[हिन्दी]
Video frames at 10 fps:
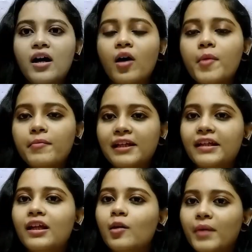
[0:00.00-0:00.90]
हाँ, हमें
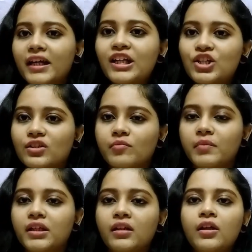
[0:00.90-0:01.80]
मिलेगी हमारी किचन
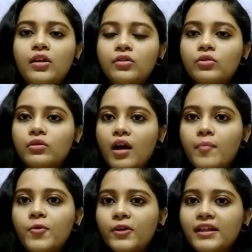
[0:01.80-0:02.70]
में तो
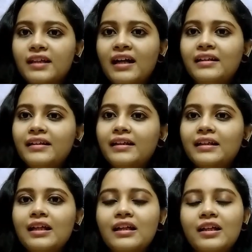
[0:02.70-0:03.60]
आपको ये दाल लेने
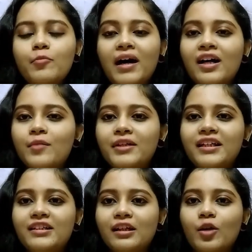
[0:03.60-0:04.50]
के लिए कहीं बाहर भी
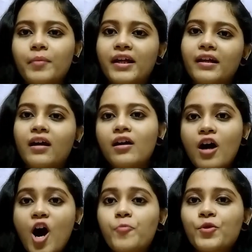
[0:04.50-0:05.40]
नहीं जाना पड़ेगा
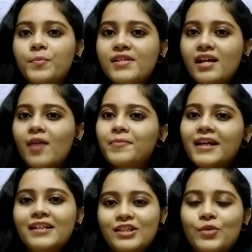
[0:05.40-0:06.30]
आपको बस
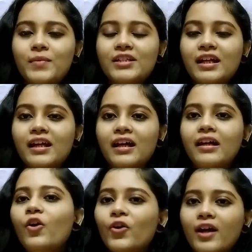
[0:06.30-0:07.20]
आपके किचन में जाना
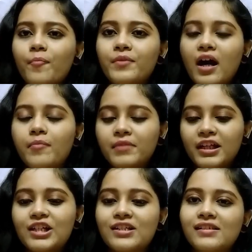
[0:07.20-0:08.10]
है और अप,
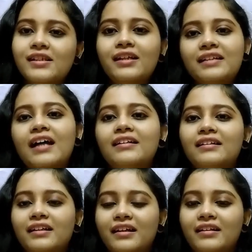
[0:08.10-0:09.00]
अपने किचन से
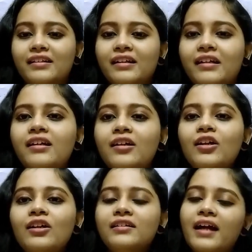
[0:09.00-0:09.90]
दाल लेके आनी है
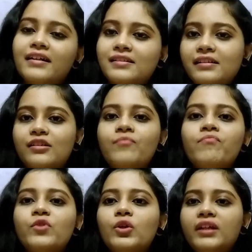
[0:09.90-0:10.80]
दैट्स इट
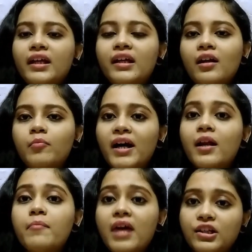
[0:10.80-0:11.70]
तो ये है
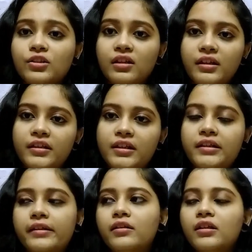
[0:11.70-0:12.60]
हमारा मैजिकल
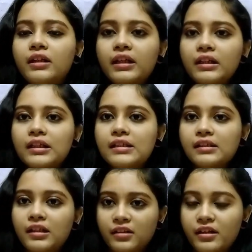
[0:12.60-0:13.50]
इंग्रेडिएंट लेकिन
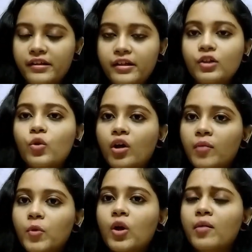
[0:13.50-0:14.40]
इस इंग्रेडिएंट को
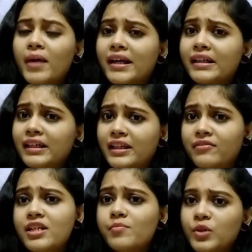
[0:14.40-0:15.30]
हम लोग हमारे
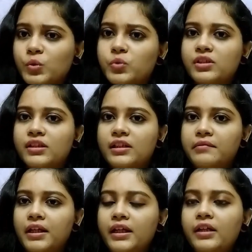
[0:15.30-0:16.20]
डी में यूज
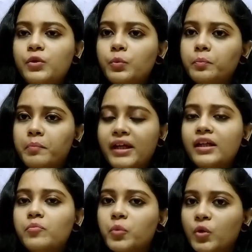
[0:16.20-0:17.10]
करने वाले हैं टू
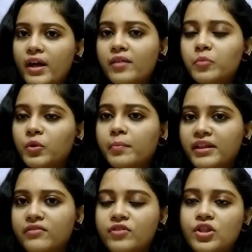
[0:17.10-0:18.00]
मेक इट मोर एंड मोर
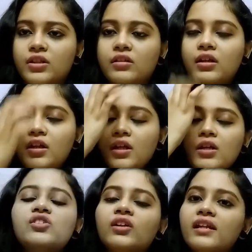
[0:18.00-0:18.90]

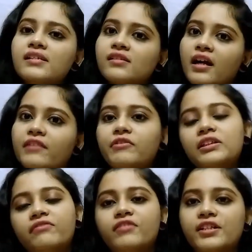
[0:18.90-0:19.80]
बेनिफिशियल सो लेट्स स्टार्ट
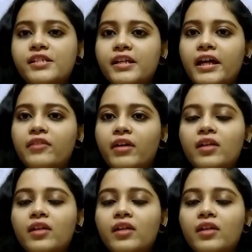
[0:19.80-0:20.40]
विद द फर्स्ट डी